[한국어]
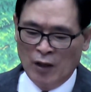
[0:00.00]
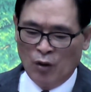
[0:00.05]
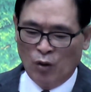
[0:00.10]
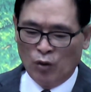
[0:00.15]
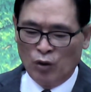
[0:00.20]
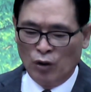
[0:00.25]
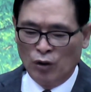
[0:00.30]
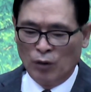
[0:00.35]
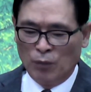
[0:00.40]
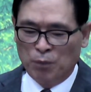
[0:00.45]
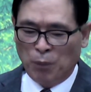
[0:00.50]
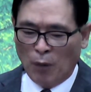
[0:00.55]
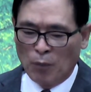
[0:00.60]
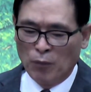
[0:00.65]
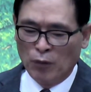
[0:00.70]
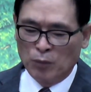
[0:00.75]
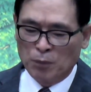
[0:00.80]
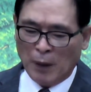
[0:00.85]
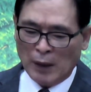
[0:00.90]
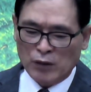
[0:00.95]
오늘
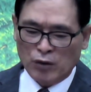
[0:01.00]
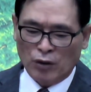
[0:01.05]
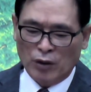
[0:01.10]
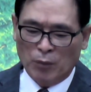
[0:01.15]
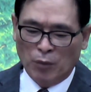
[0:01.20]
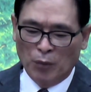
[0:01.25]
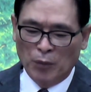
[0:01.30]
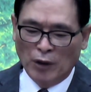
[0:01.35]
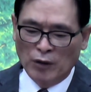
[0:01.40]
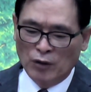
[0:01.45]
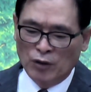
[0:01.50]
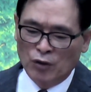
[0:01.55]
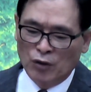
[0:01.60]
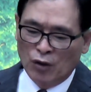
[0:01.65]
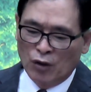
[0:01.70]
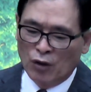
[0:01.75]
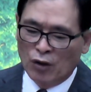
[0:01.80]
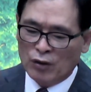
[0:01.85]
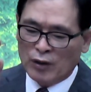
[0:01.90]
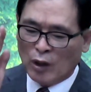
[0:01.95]
본문 8절에
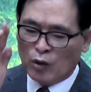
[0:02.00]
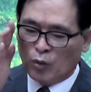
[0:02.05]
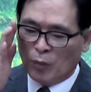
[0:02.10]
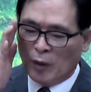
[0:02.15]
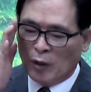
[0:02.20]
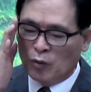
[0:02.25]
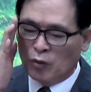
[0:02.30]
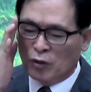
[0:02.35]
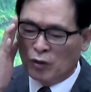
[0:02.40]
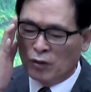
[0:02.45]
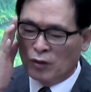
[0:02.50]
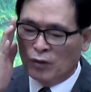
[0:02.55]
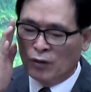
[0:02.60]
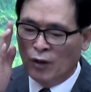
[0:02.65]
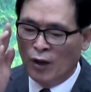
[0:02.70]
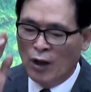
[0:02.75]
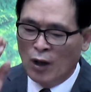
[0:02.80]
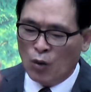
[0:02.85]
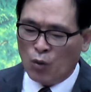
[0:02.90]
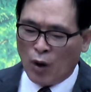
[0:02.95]
보면은요, 사도
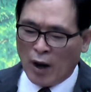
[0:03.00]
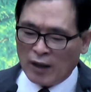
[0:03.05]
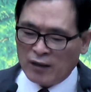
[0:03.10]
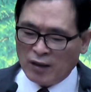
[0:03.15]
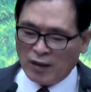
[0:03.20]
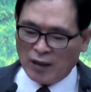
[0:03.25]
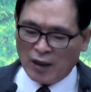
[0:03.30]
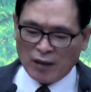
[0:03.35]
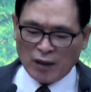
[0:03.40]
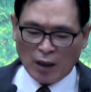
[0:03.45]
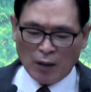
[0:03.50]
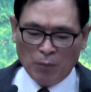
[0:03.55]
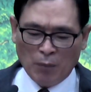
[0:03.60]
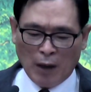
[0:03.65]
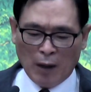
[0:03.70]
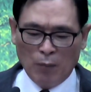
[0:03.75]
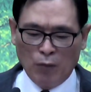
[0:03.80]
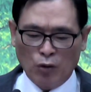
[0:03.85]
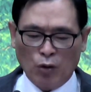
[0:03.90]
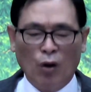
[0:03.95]
바울은 확신에 찬
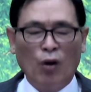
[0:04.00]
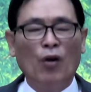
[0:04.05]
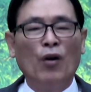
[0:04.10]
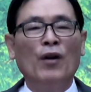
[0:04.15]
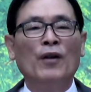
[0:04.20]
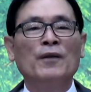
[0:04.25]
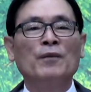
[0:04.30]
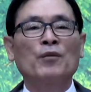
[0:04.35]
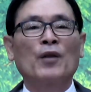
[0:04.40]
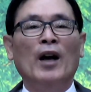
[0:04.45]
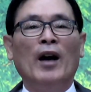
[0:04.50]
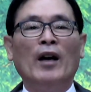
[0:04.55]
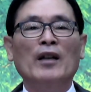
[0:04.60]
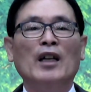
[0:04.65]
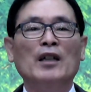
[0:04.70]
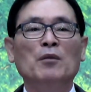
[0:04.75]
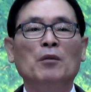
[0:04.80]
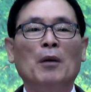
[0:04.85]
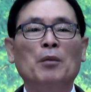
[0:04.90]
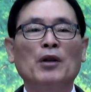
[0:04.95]
마음으로
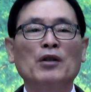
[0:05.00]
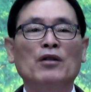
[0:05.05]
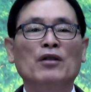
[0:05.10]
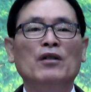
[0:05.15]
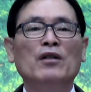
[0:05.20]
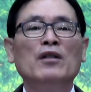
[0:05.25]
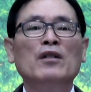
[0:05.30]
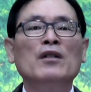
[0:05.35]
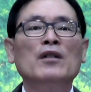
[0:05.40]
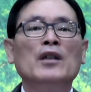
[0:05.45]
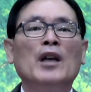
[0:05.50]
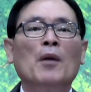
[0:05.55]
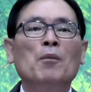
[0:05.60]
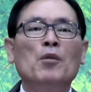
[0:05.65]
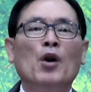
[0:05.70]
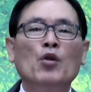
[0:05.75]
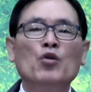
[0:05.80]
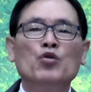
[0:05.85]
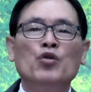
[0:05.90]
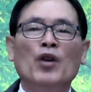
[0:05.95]
하나님 앞에서 의의
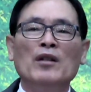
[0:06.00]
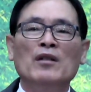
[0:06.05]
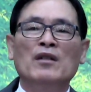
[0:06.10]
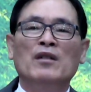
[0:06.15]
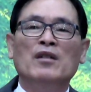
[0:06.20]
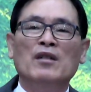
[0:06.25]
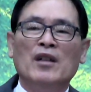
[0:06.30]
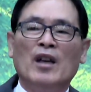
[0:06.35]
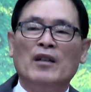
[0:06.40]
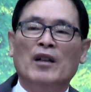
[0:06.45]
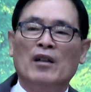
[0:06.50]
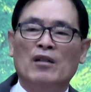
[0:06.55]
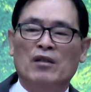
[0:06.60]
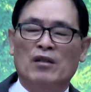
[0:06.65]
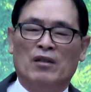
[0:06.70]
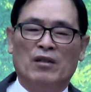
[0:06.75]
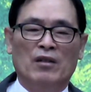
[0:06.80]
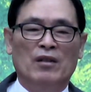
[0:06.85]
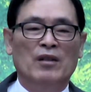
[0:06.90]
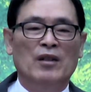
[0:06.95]
면류관을 쓰게 될
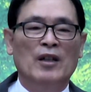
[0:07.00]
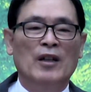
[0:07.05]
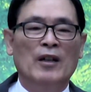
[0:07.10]
것을,